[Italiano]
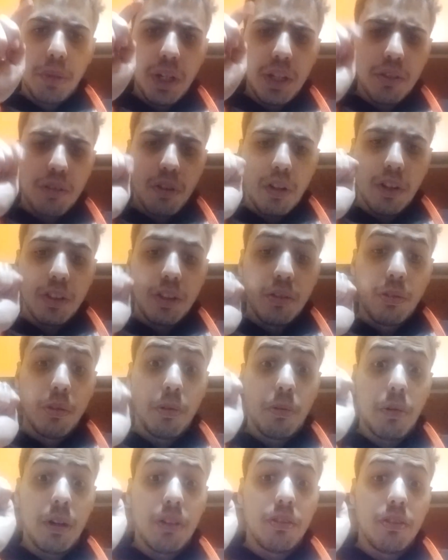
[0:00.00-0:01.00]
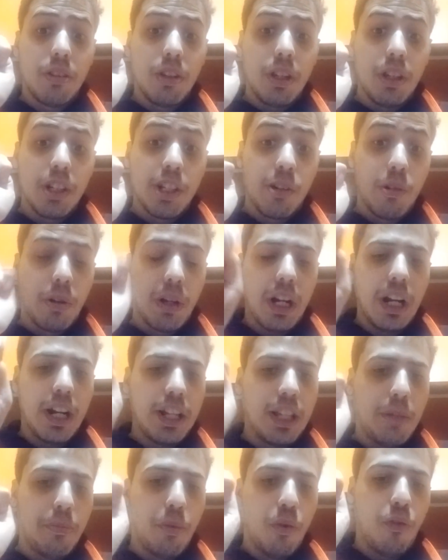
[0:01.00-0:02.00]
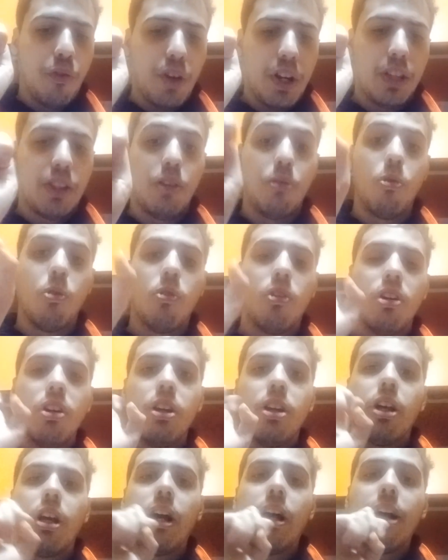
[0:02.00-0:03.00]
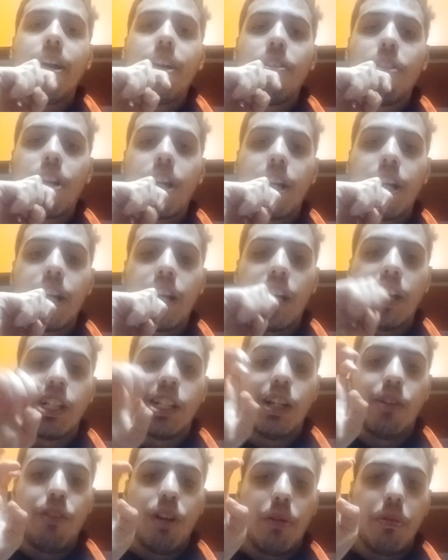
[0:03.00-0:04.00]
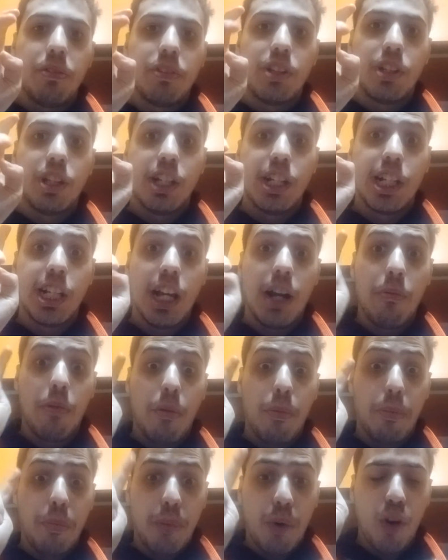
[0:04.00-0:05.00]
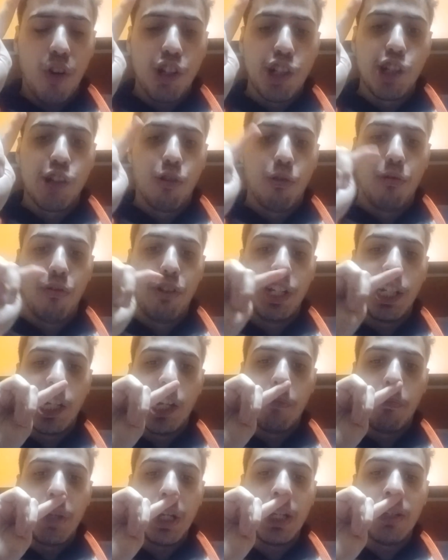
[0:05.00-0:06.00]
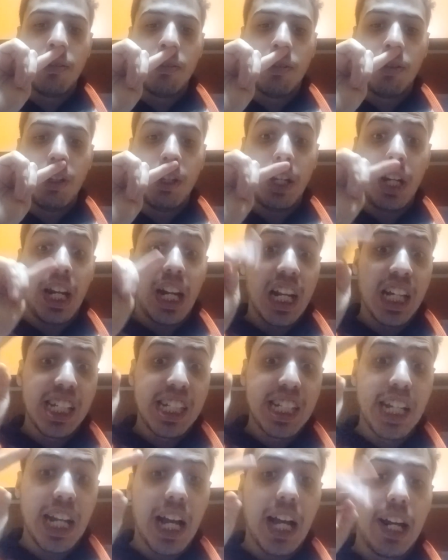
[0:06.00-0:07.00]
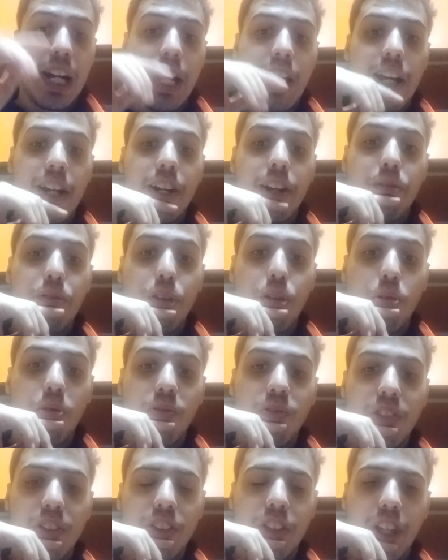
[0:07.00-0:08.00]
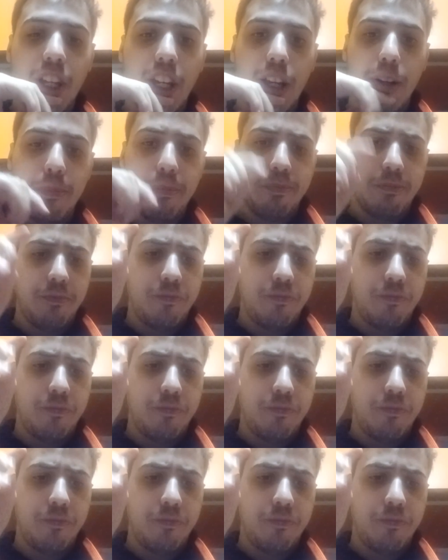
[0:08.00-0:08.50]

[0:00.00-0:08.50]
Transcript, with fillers: Bentornati tutti quanti sul canale di Buffera TV. Allora ragazzi, finalmente ci siamo, posso ufficialmente rilassare la review di